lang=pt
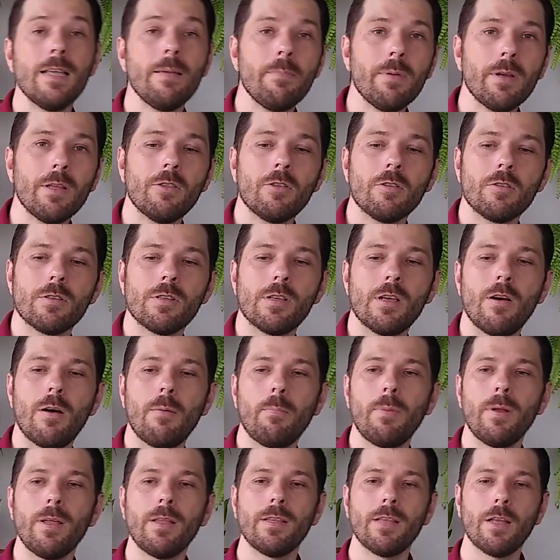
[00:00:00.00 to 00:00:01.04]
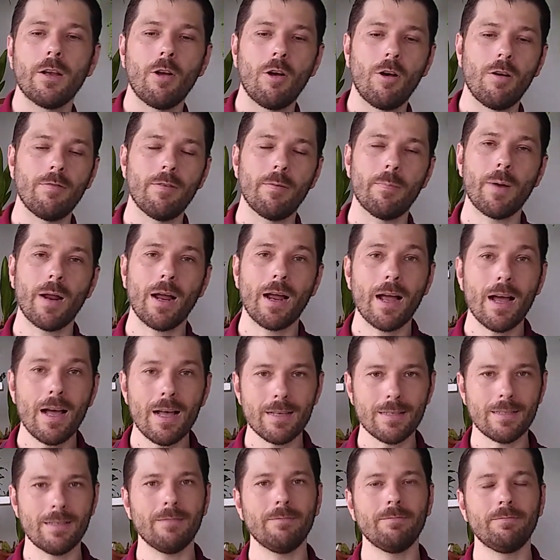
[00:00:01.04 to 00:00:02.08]
Sempre que trouxer uma planta nova para
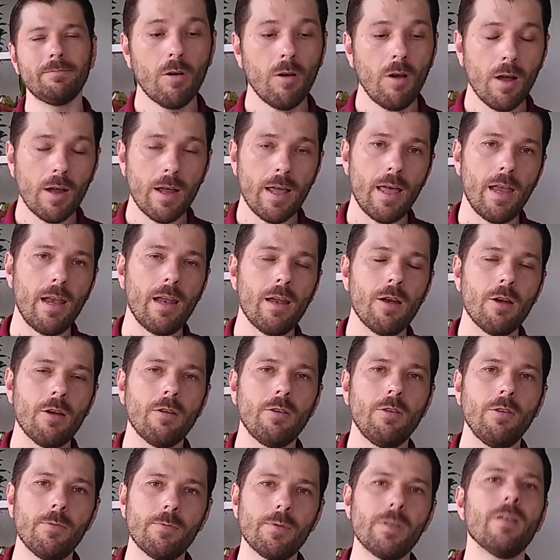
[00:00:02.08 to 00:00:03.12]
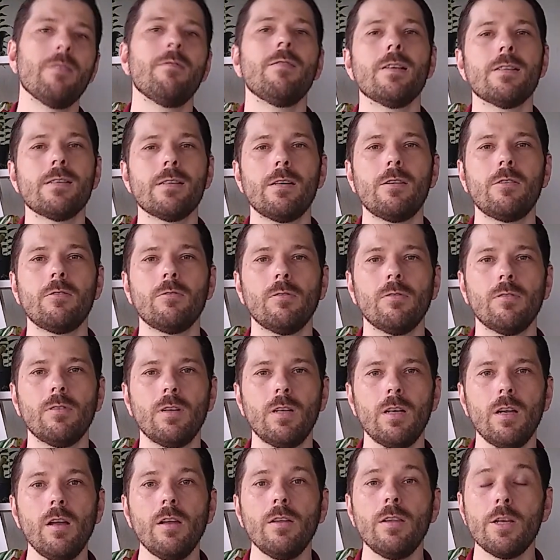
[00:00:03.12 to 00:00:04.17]
casa, coloque ela em observação
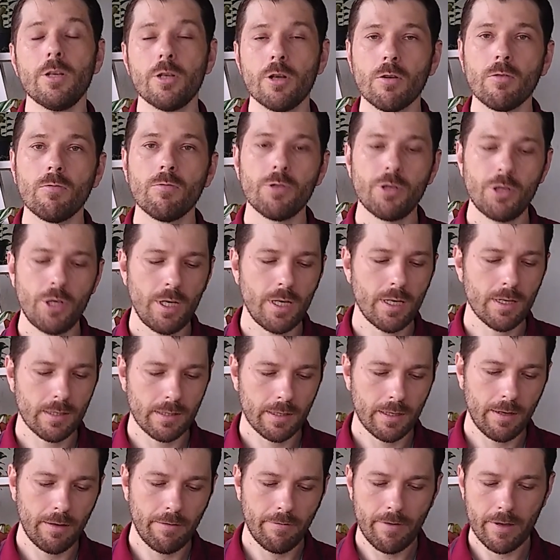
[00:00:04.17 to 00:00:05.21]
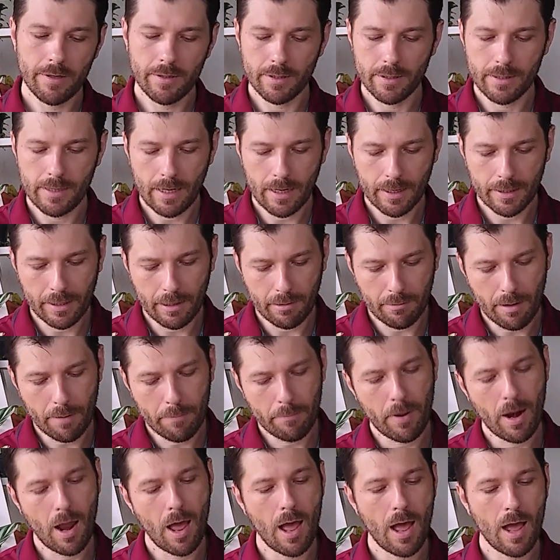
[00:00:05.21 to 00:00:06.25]
deixa alguns dias, veja se ela tem uma
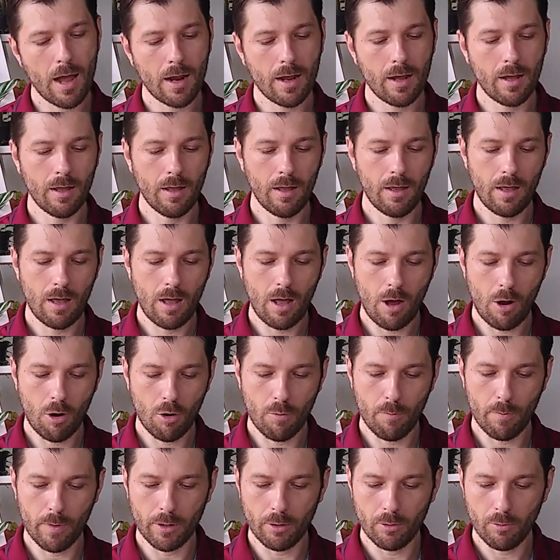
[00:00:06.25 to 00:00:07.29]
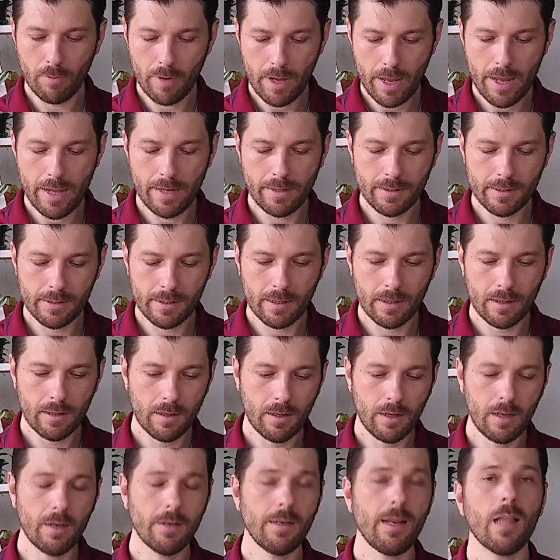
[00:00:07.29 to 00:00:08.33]
praga, alguma doença.
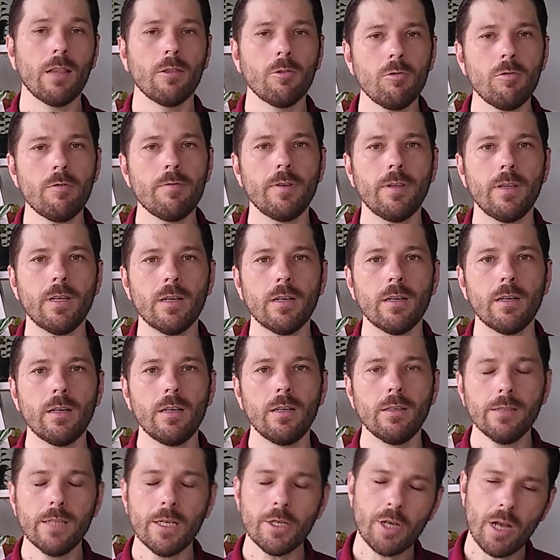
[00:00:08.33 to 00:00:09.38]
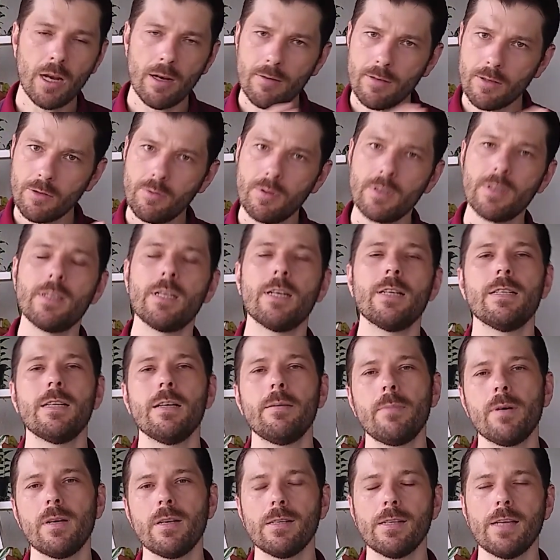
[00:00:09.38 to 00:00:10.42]
Na dúvida, deixa ela umas duas, três
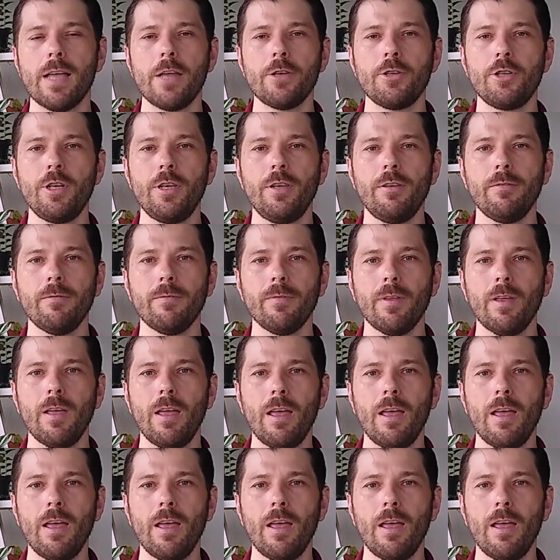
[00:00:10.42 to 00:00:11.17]
semanas quietinha.